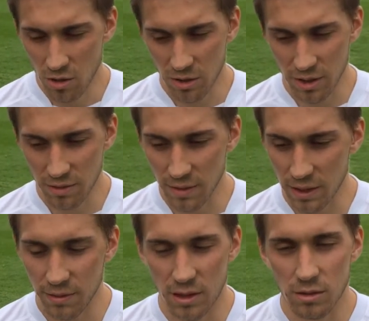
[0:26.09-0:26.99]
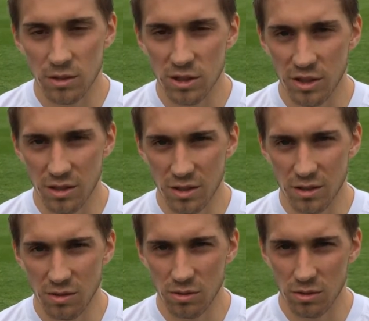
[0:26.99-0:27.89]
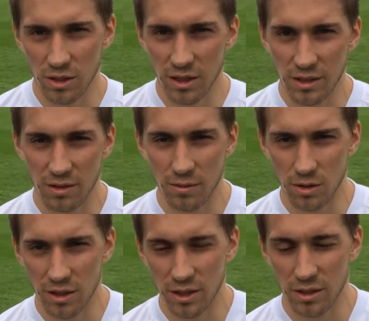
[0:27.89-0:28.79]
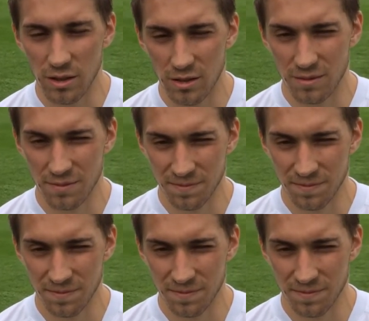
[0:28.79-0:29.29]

Und das war einfach der Unterschied zu den letzten Wochen, denke ich.